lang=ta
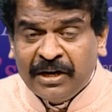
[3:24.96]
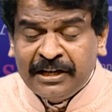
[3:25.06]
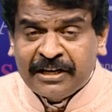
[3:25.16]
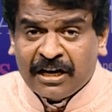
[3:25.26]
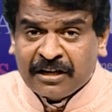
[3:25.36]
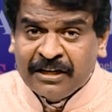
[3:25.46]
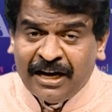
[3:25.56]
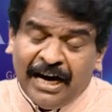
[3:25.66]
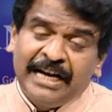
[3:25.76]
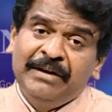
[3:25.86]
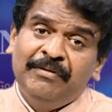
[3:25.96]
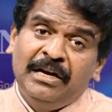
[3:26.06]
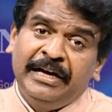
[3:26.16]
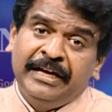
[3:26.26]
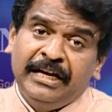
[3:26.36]
வேலைக்காரன்
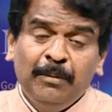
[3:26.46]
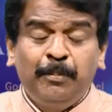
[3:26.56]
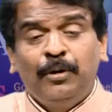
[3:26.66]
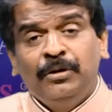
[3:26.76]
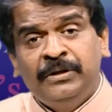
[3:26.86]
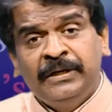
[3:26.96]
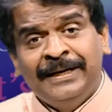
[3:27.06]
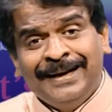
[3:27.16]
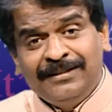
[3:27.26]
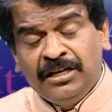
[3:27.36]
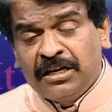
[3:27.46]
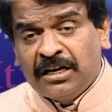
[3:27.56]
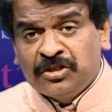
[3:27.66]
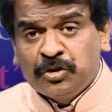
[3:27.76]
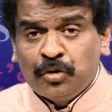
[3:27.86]
அறியவில்லை இப்பொழுது
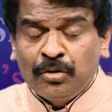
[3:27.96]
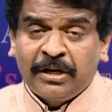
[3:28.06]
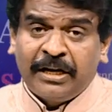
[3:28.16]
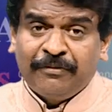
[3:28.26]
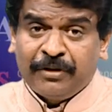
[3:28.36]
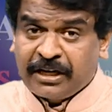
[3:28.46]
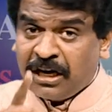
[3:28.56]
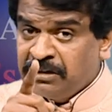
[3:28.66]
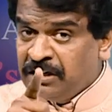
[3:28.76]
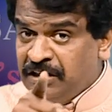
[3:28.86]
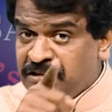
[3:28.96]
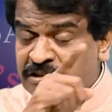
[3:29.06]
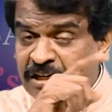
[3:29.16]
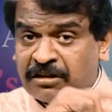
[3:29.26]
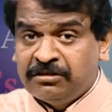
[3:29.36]
தீர்க்கரசி சொல்லுகிறார் என்னுடைய கண்களை
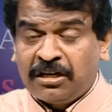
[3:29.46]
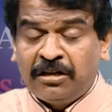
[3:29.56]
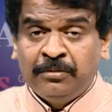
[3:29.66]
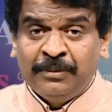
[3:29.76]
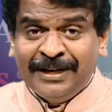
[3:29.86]
திறந்தரலும்